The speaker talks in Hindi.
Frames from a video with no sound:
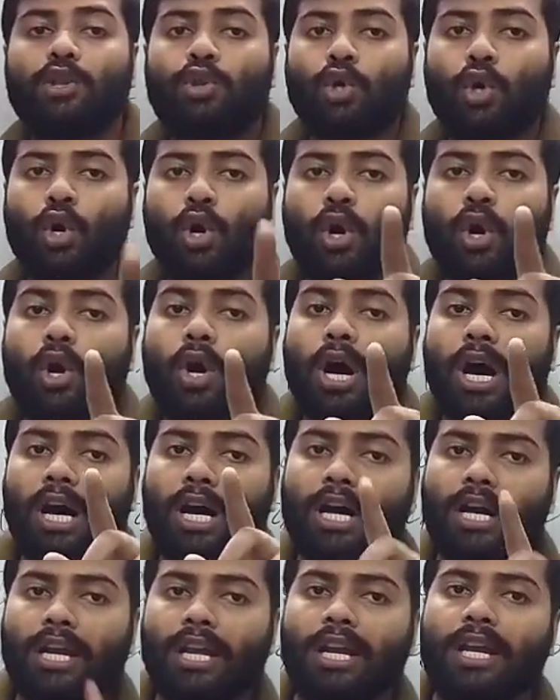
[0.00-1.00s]
तो
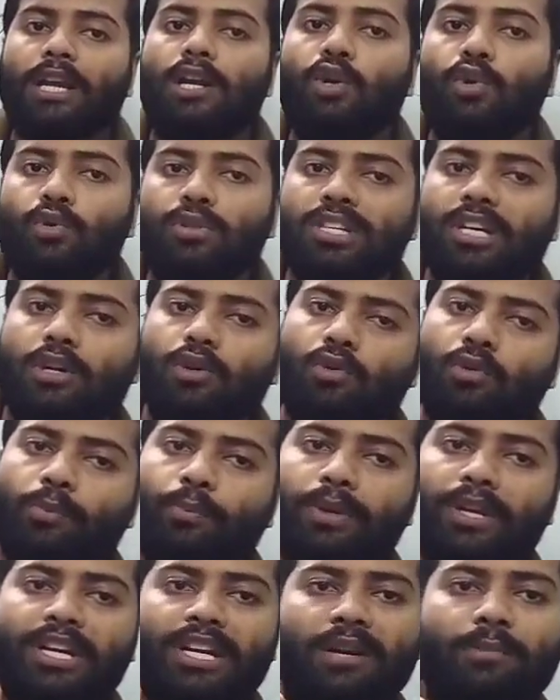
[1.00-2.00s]
हरेक लूजर को
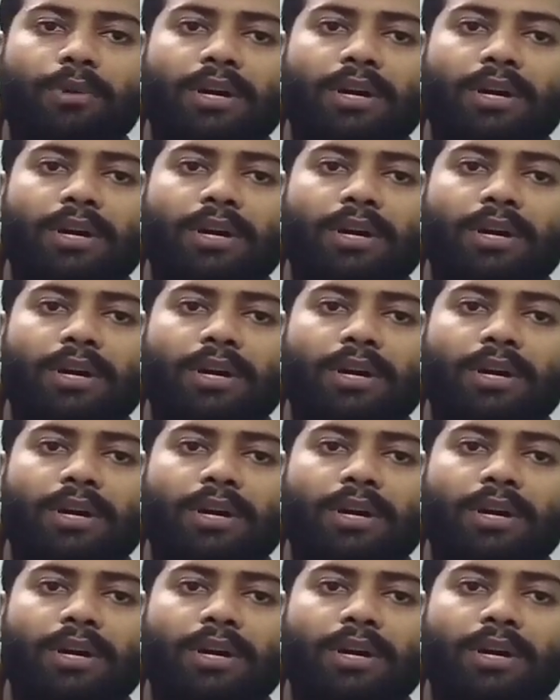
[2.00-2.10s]
विनर